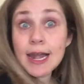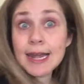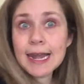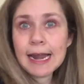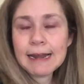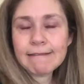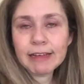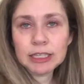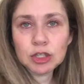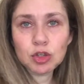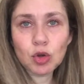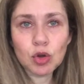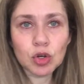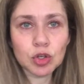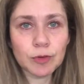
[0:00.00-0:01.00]
la
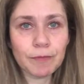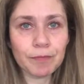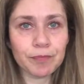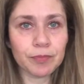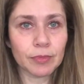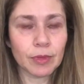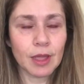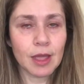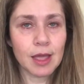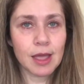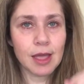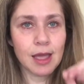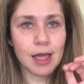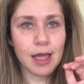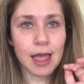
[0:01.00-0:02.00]
levantó.
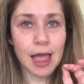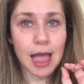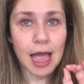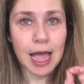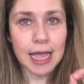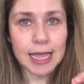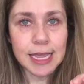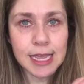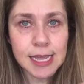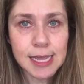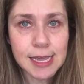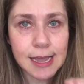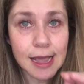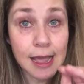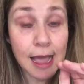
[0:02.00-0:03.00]
Ahí